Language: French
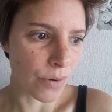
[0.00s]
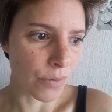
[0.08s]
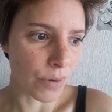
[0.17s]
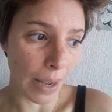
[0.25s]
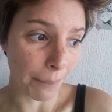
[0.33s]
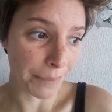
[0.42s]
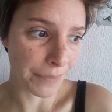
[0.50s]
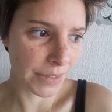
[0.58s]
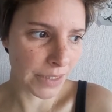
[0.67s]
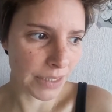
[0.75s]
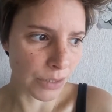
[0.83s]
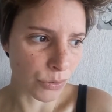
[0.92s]
voilà,
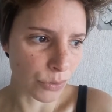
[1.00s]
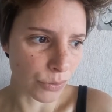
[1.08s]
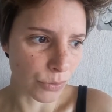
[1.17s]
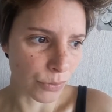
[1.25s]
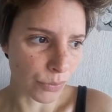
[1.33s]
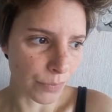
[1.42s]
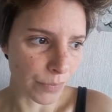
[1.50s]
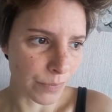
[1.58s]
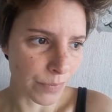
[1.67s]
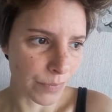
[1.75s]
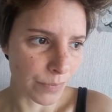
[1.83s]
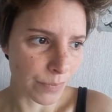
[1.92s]
si je
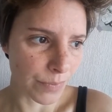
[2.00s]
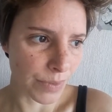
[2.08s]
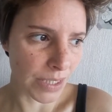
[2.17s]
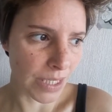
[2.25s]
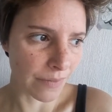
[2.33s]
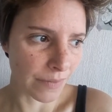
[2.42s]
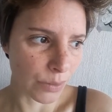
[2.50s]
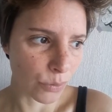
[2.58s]
j'avais